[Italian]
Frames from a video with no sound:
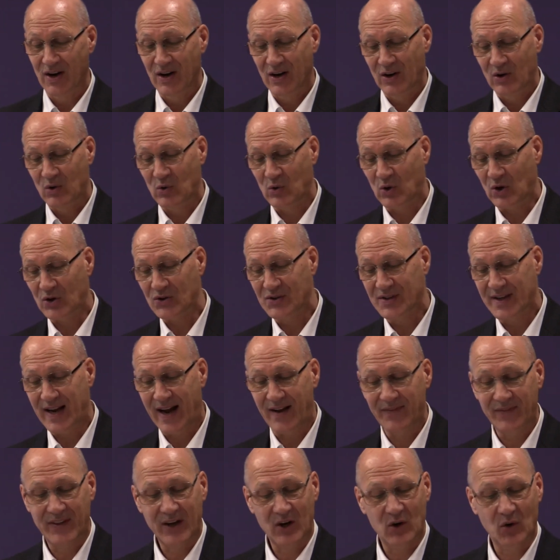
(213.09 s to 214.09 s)
Un
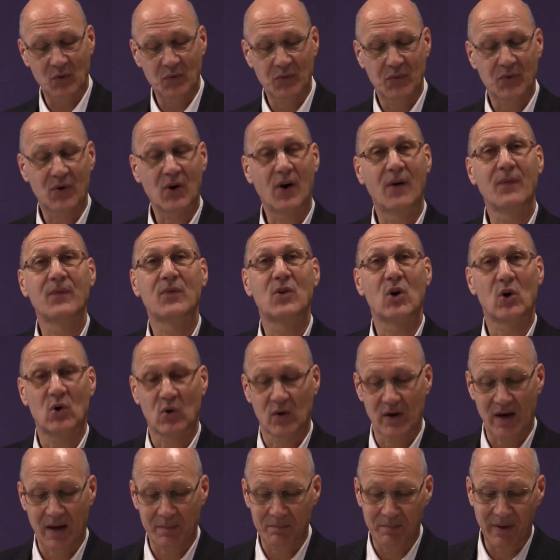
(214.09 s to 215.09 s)
costante confronto con
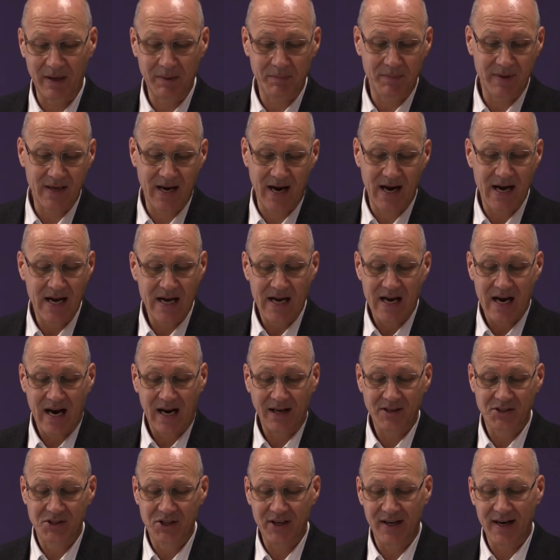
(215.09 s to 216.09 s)
la Bibbia
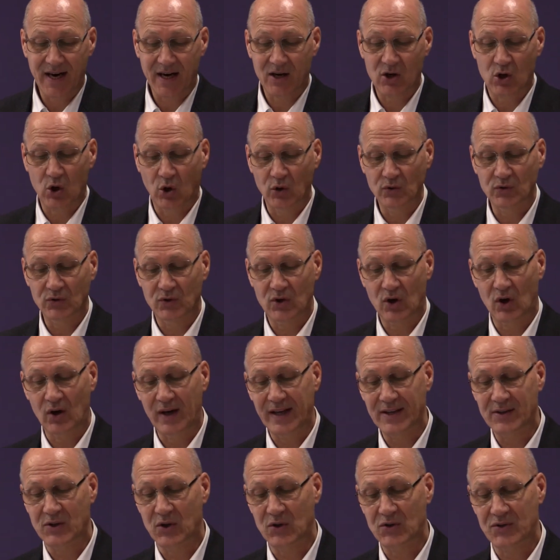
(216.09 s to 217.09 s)
agirà contro
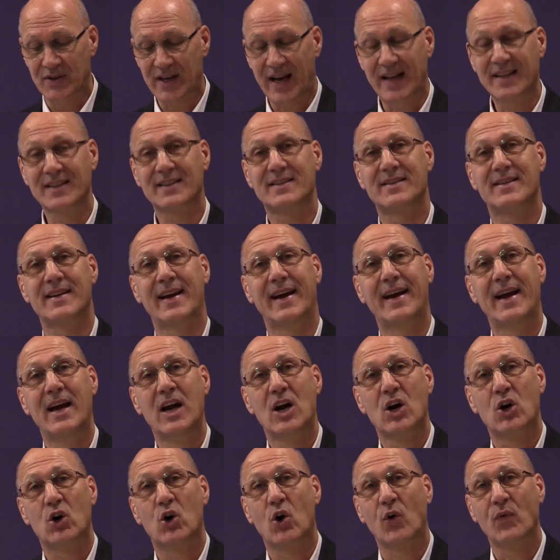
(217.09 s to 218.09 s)
le sostanze
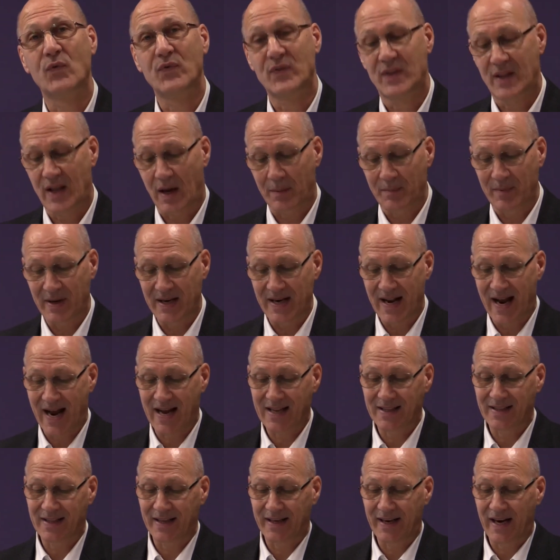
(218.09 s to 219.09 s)

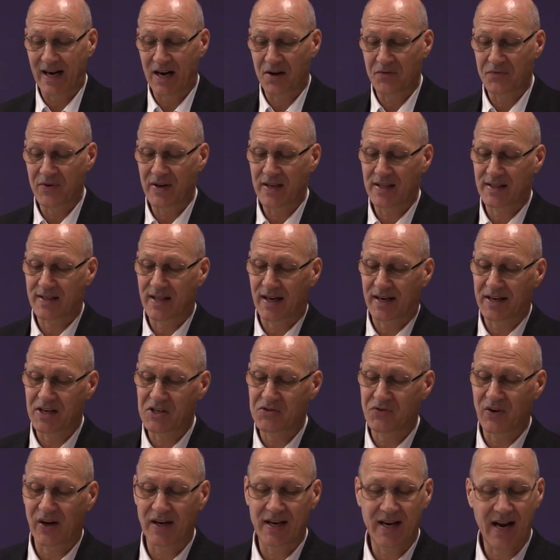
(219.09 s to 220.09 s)
contaminate della vita,
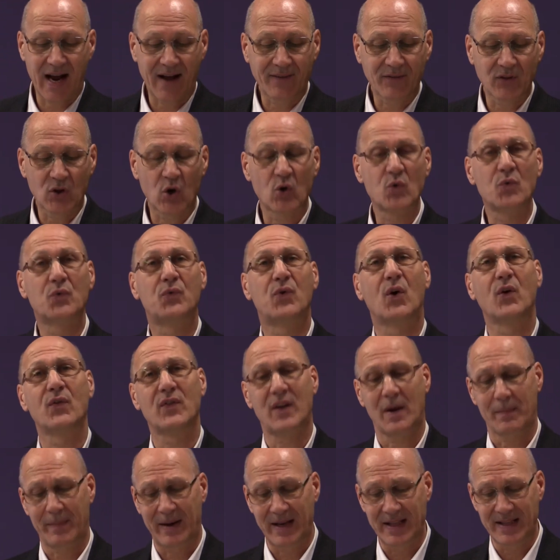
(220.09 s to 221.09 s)
risvegliando un
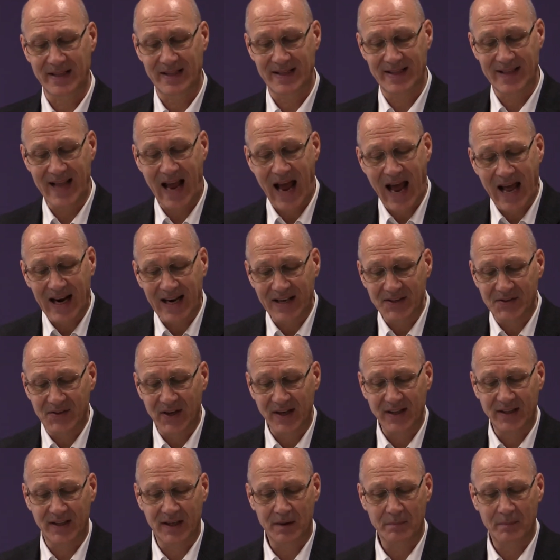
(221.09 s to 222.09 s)
fondamentale
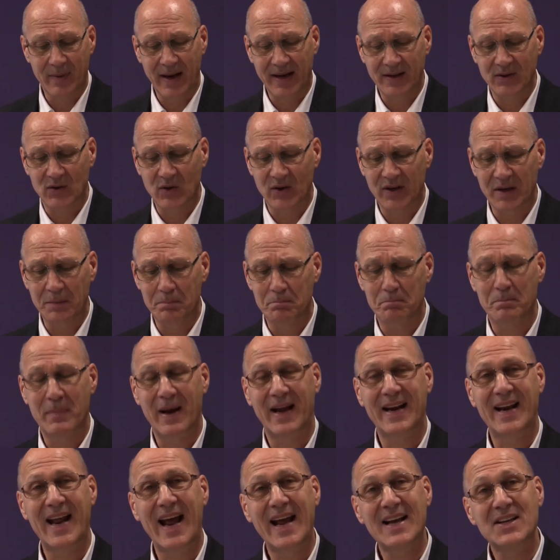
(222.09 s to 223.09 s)
sentimento di
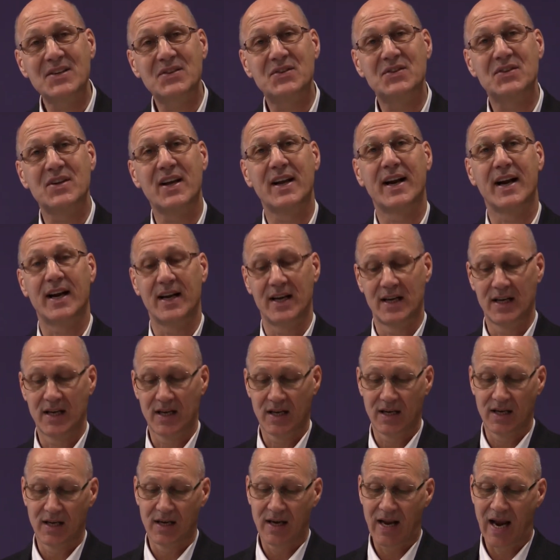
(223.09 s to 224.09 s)
benessere
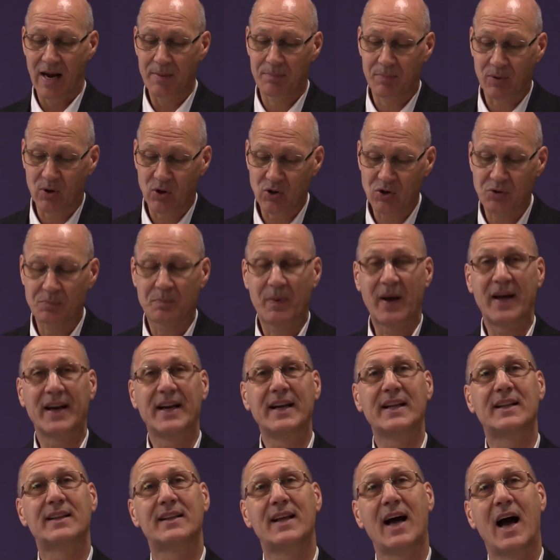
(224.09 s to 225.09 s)
e
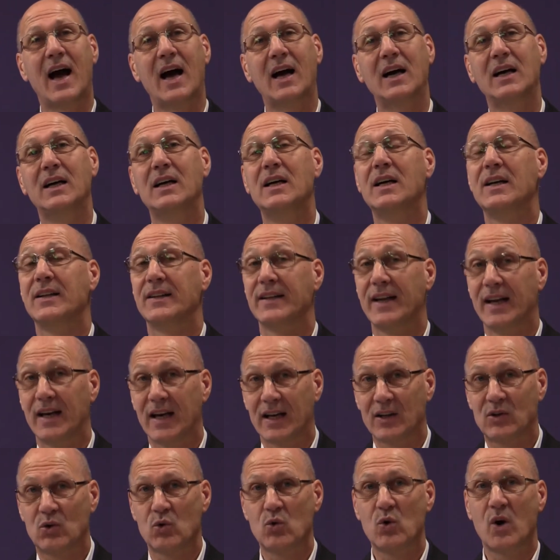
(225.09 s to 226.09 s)
prosperità nella
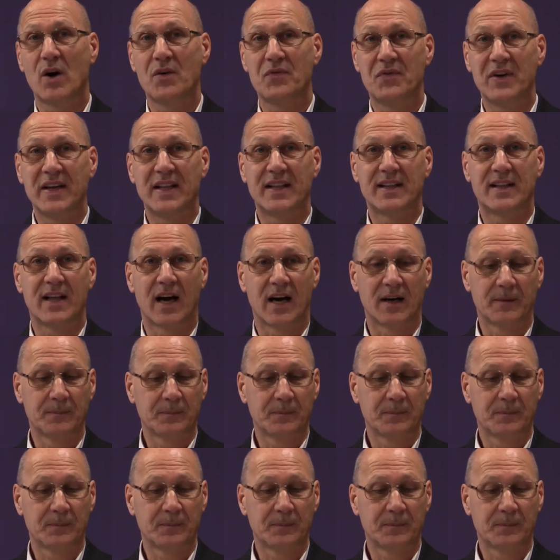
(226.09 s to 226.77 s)
tua vita.